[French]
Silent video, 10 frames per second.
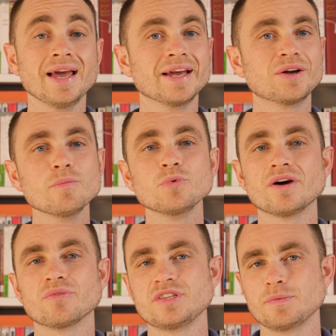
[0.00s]
Et comme nous
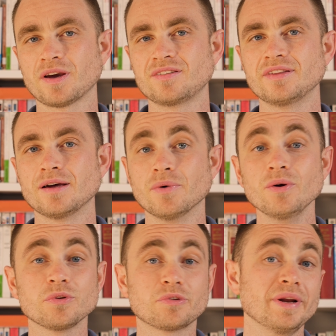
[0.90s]
l'avons dit
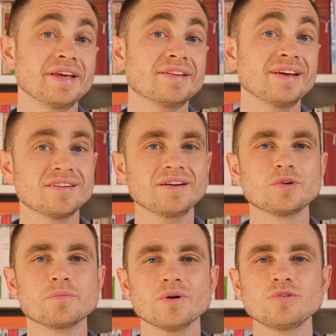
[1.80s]
précédemment, le Soleil est
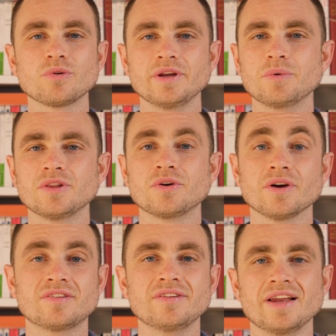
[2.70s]
exactement sur
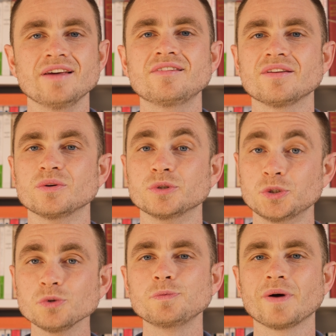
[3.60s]
l'équateur céleste le
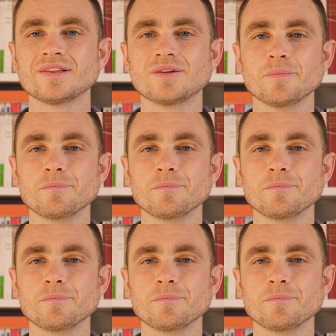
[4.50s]
jour du printemps.